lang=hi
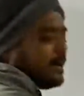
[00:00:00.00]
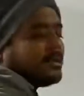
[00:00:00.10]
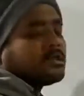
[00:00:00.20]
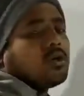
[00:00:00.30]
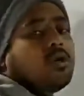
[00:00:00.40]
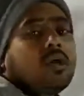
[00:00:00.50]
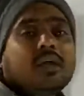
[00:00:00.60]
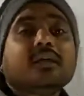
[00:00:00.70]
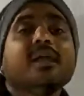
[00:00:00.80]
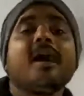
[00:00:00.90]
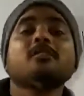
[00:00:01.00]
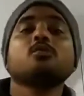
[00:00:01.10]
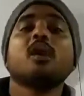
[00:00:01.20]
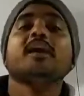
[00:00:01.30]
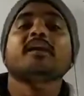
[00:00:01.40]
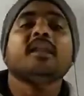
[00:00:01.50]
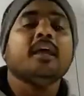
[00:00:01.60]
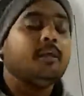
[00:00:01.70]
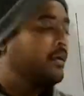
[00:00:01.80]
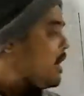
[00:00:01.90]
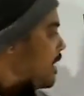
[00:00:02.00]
ये बताओ याद हुआ कि नहीं